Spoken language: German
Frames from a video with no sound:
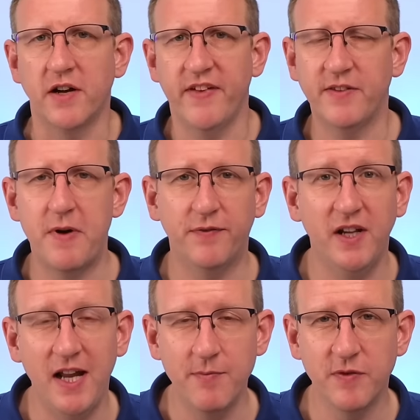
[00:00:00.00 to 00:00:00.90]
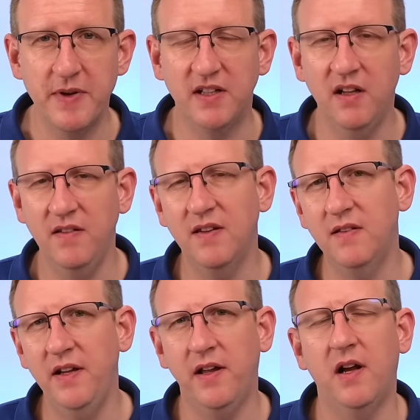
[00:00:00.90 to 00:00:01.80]
Schauen wir jetzt mal auf die Lebensmittel, die
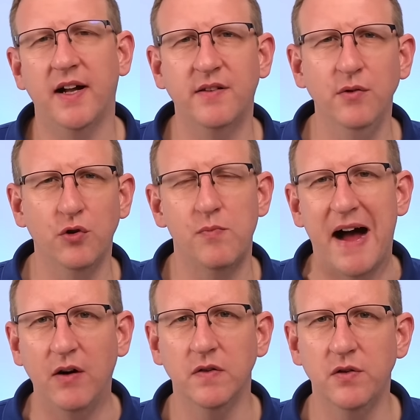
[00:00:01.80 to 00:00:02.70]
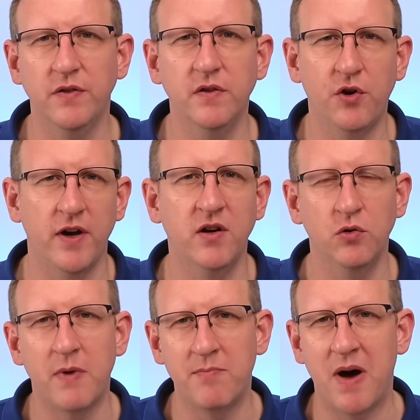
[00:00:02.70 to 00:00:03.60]
dieses Leaky Gut Syndrom auslösen können
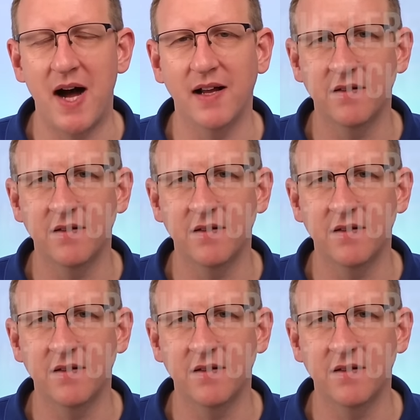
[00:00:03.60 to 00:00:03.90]
und man mag